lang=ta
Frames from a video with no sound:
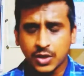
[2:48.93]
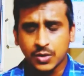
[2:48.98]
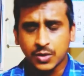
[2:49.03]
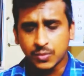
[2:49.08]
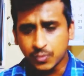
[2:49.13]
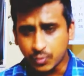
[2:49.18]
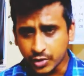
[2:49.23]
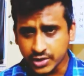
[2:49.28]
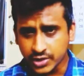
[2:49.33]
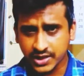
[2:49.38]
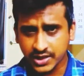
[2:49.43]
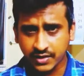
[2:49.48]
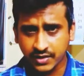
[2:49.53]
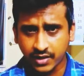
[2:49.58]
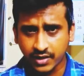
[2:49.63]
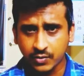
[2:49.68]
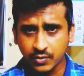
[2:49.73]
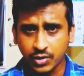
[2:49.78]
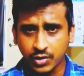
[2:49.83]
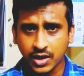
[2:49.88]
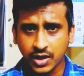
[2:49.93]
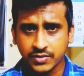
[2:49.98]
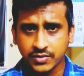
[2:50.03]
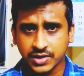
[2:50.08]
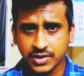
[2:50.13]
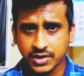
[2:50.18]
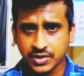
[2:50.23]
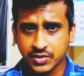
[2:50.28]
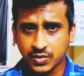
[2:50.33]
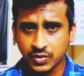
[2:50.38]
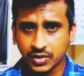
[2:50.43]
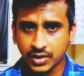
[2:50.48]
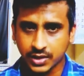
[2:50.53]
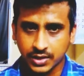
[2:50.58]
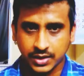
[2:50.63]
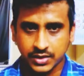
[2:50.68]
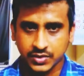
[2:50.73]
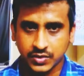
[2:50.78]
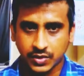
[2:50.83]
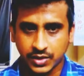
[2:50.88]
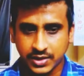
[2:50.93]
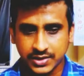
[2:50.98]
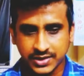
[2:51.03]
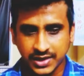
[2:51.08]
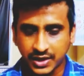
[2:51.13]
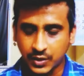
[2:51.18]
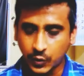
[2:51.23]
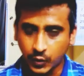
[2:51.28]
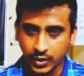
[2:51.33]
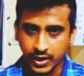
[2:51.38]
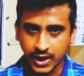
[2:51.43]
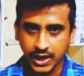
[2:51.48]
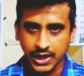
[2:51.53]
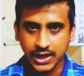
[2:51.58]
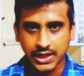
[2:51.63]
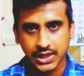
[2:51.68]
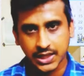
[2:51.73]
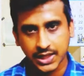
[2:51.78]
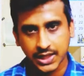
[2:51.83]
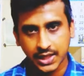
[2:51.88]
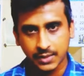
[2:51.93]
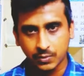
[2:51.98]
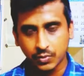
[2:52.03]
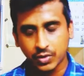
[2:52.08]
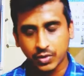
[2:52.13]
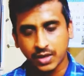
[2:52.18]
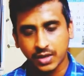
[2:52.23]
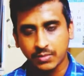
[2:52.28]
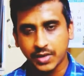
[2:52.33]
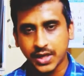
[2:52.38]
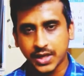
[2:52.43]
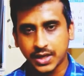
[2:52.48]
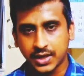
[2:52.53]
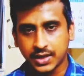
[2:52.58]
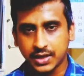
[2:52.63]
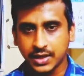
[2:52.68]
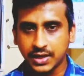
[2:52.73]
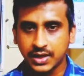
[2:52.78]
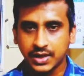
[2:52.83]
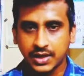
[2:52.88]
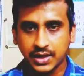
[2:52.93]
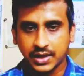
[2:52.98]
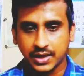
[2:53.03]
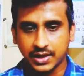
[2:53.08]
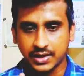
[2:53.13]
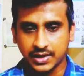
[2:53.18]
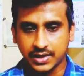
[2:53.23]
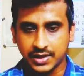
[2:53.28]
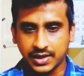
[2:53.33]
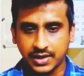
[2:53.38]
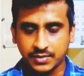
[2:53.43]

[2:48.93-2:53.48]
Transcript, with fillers: உங்களுக்கு பிடிச்சதை விட முக்கிய விஷயம் சொல்லுங்கன்னு தான் சொன்னேன் சரி ஓகே இதில் முக்கியமாக இருக்கிறது